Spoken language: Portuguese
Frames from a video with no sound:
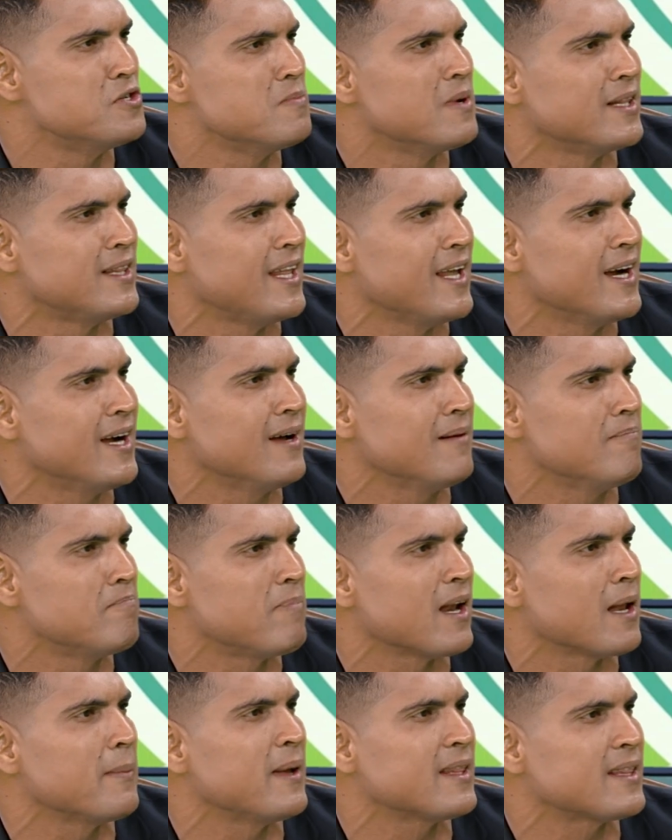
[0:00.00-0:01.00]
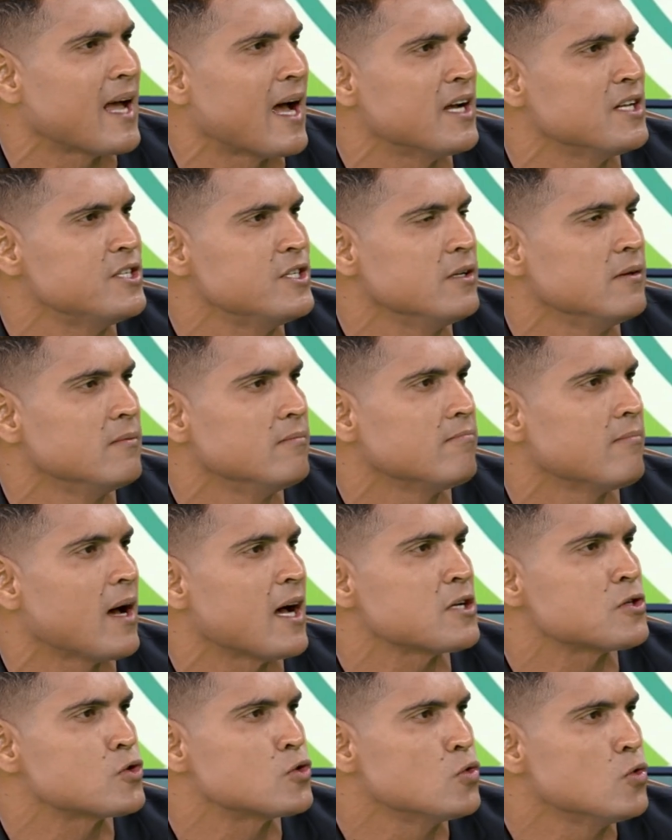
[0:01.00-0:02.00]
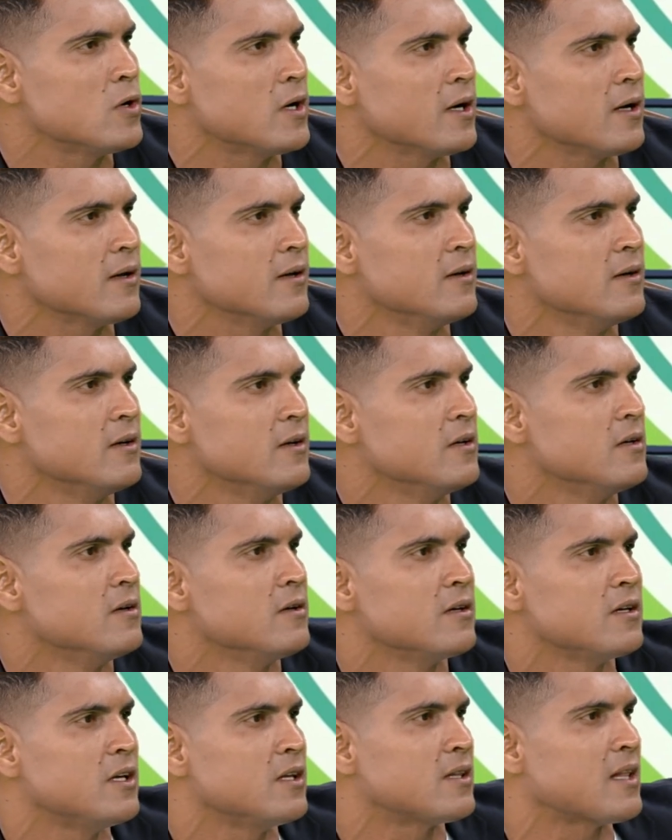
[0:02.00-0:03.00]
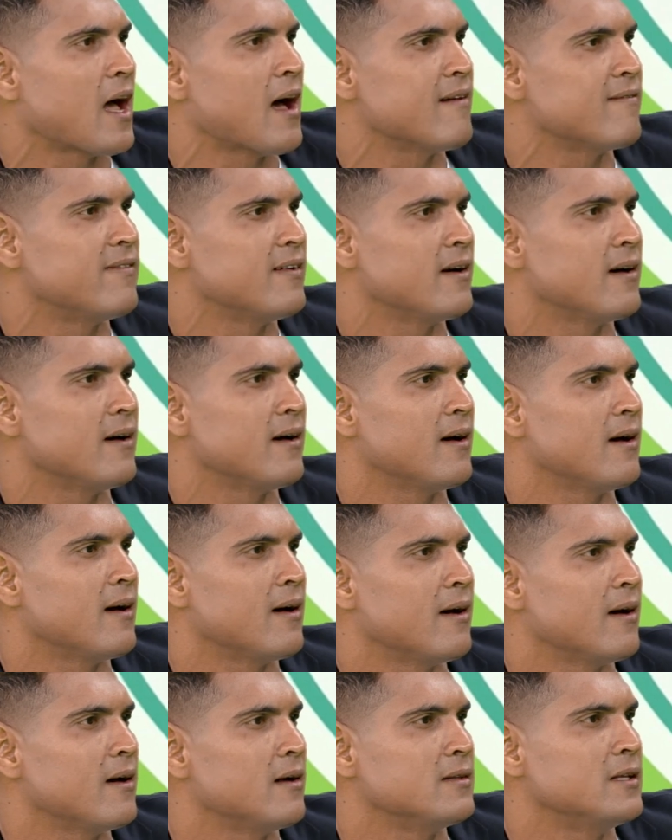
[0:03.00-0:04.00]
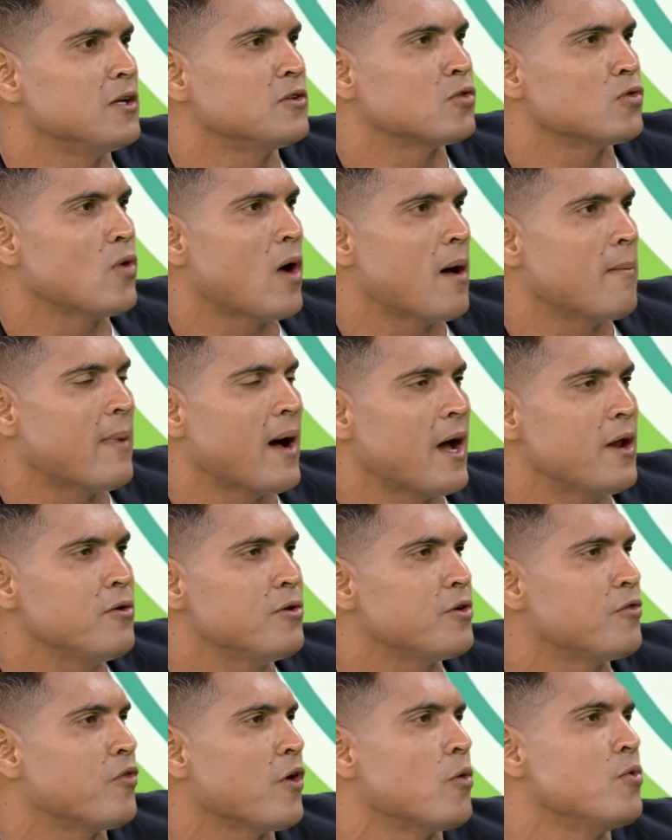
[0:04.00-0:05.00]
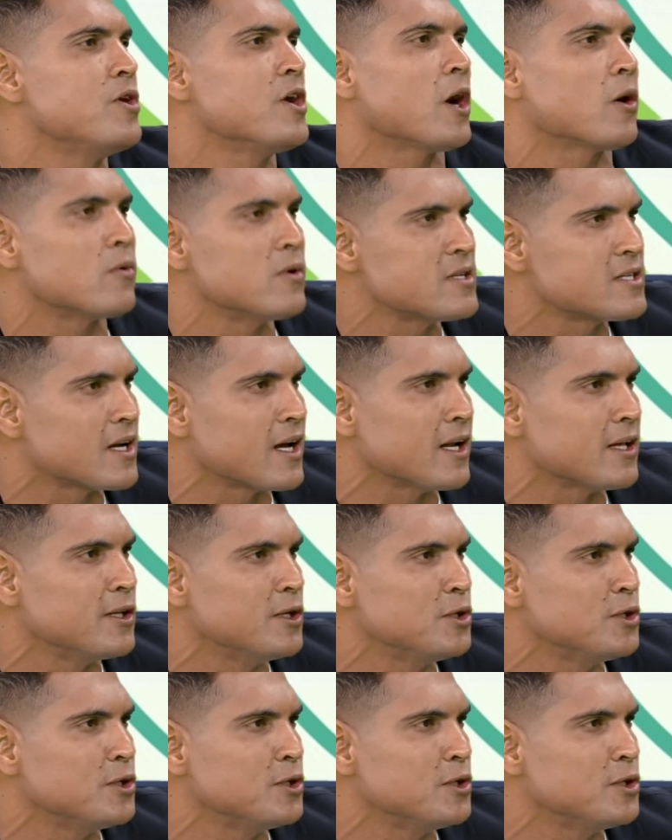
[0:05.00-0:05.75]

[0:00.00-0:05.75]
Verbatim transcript: de manteiga pela metade, açúcar que estava dentro do armário, que foi a única coisa que ela